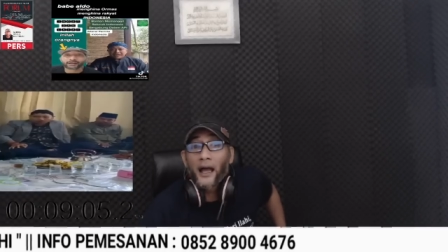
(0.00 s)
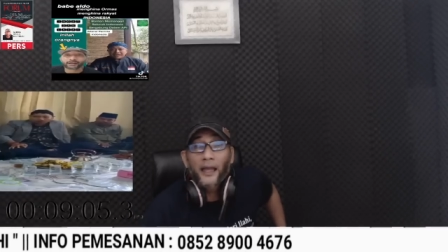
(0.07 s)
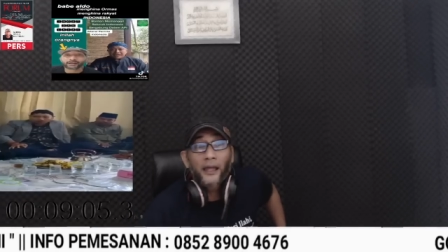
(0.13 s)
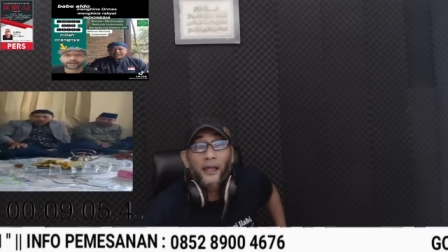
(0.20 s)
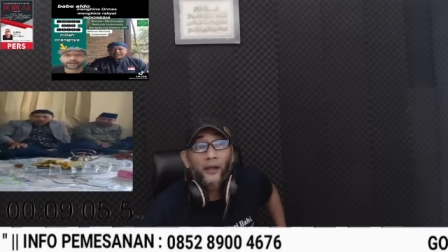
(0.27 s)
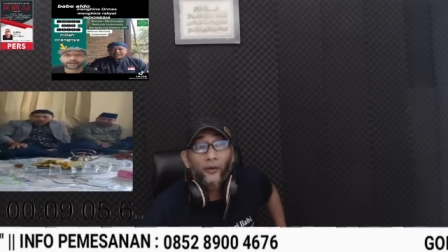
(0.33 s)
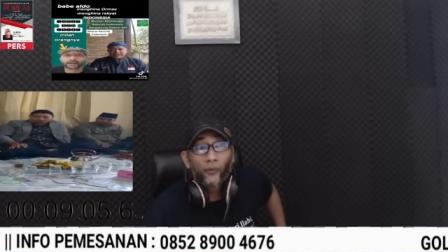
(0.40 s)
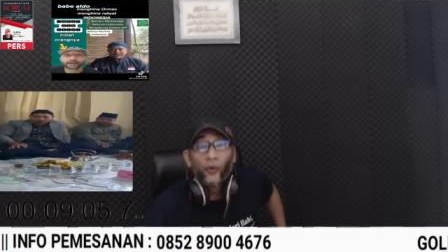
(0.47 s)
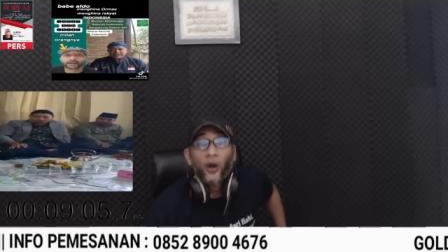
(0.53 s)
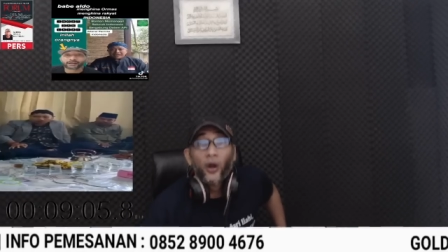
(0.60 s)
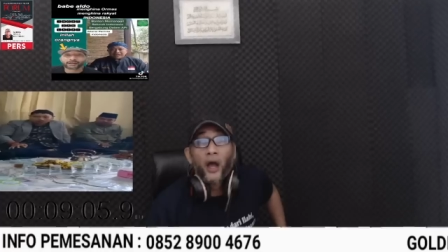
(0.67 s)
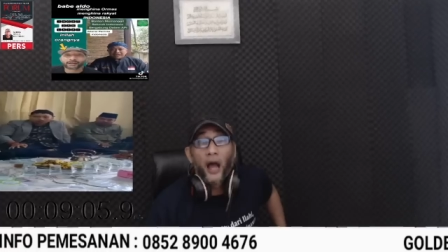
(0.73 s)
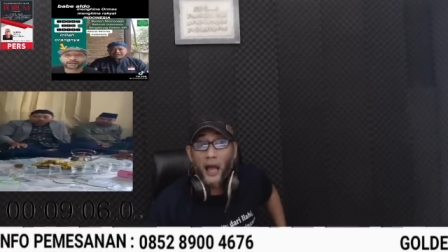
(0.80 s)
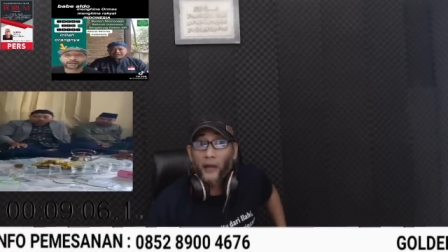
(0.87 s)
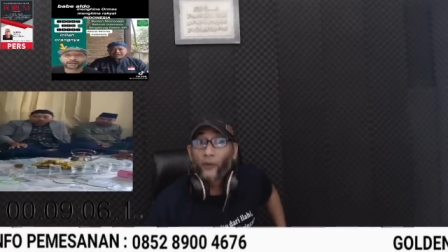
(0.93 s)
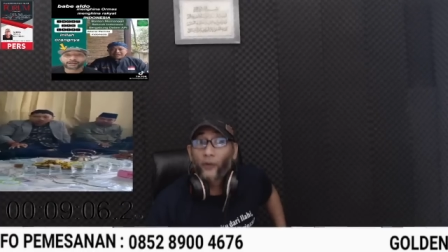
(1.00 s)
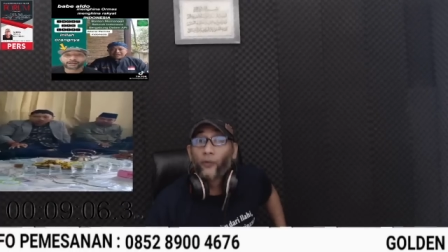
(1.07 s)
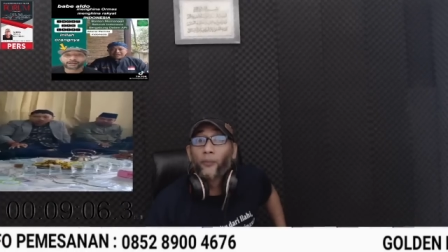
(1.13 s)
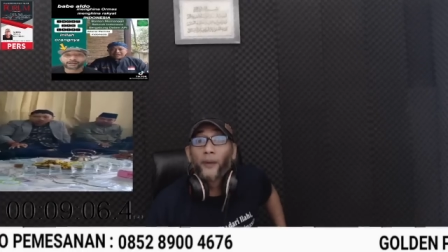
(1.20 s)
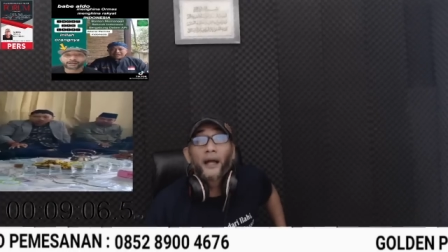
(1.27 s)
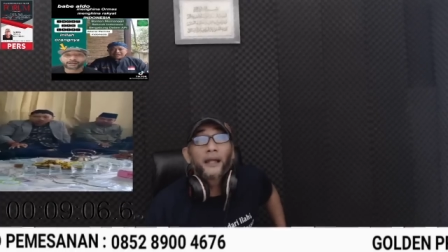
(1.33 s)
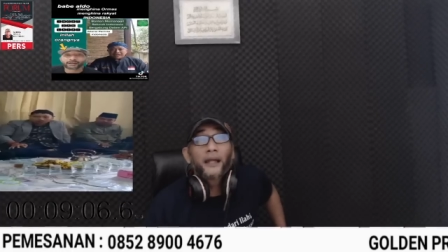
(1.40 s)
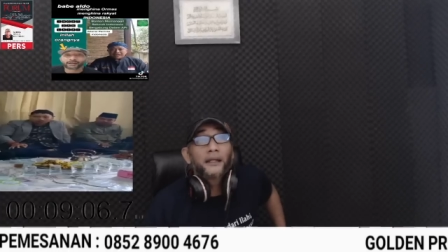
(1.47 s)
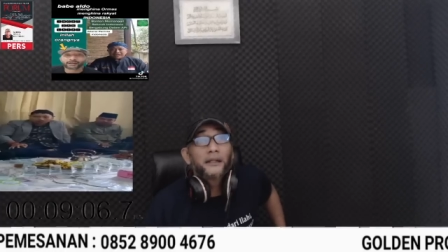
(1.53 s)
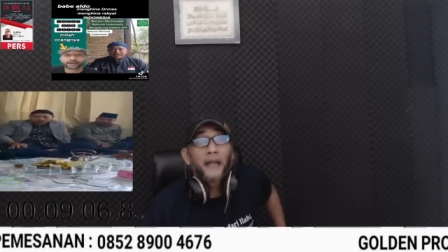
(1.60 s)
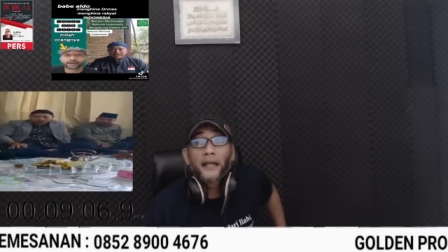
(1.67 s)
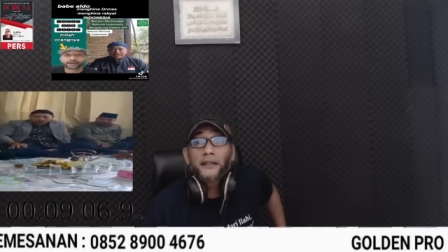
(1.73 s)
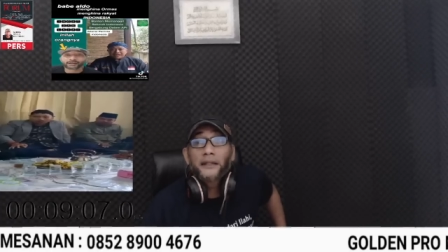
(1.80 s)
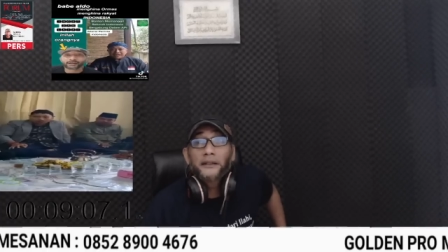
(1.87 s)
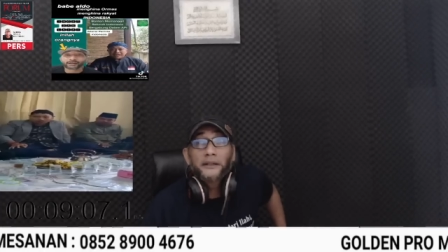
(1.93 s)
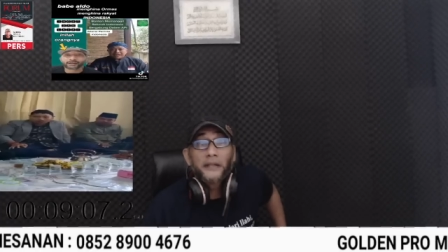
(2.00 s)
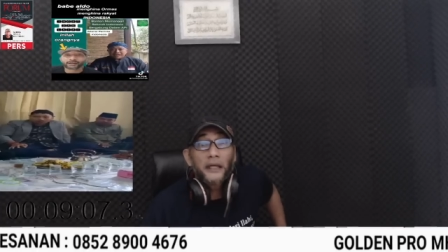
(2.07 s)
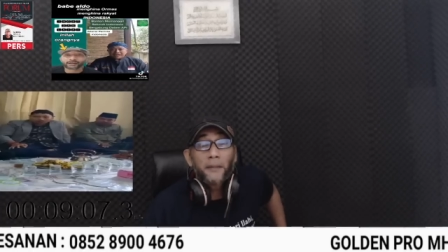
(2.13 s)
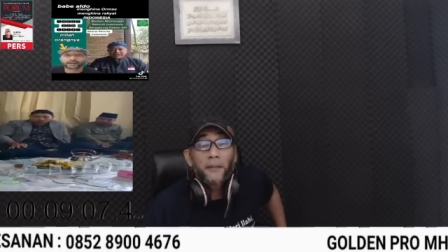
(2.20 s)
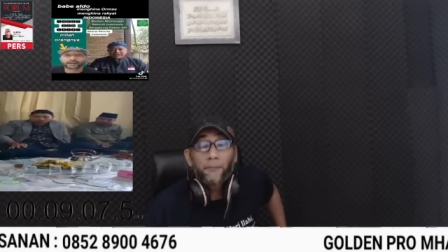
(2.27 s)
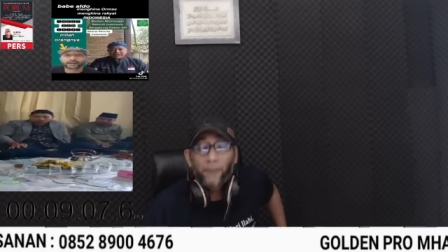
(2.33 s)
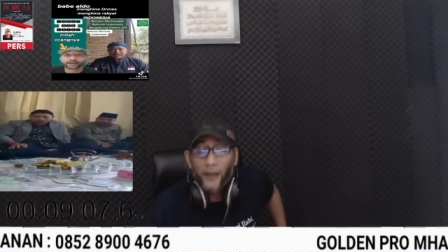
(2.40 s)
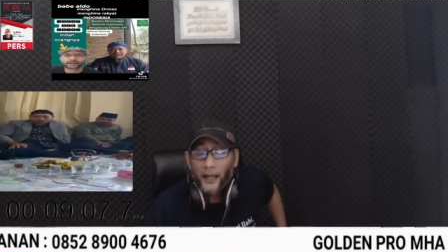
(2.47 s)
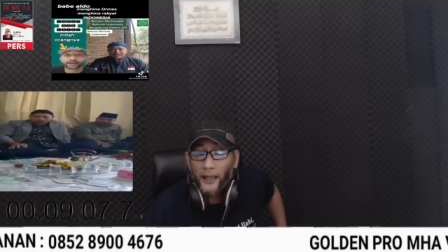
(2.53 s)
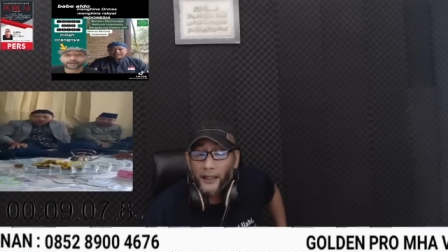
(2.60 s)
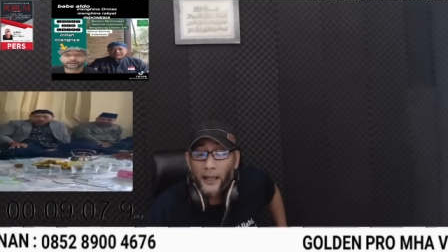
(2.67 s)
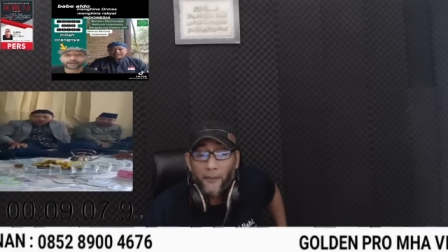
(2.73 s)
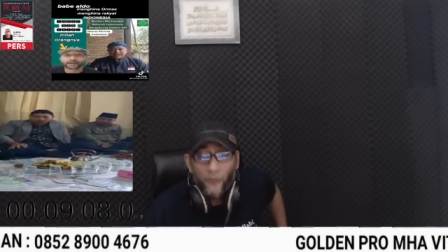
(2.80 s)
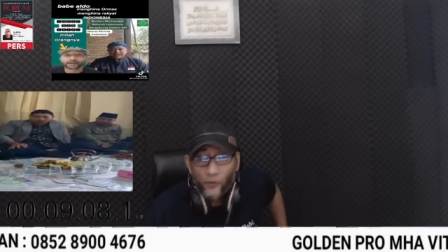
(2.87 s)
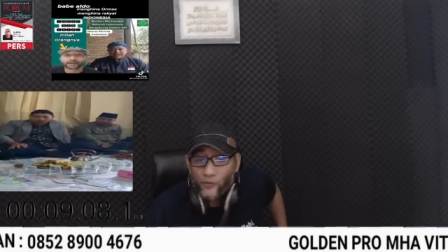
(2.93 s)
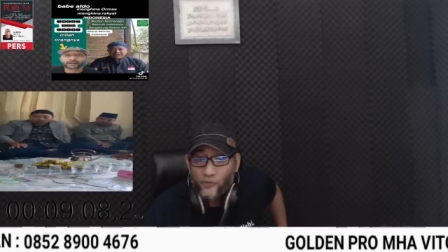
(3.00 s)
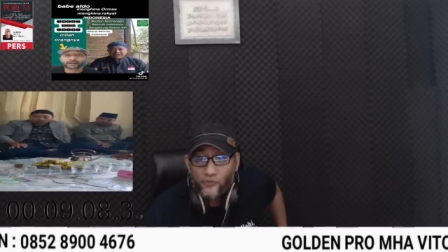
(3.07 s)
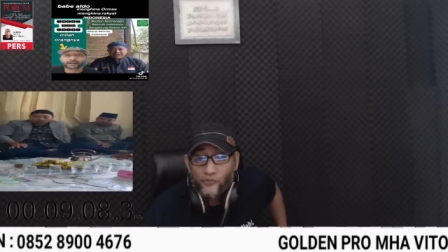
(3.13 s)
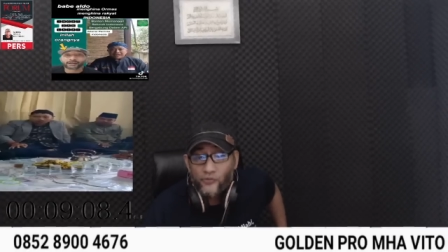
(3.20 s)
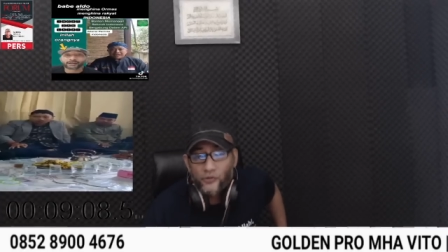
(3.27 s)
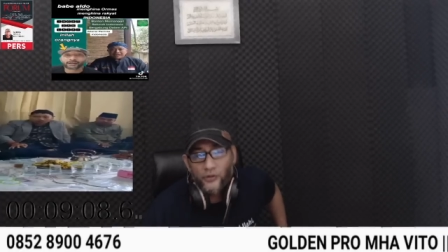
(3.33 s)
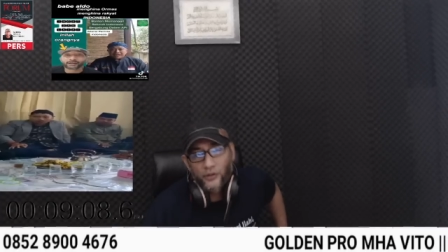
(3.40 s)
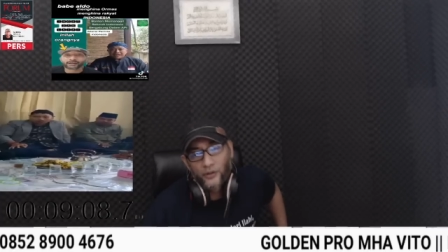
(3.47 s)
airku aku berjanji padamu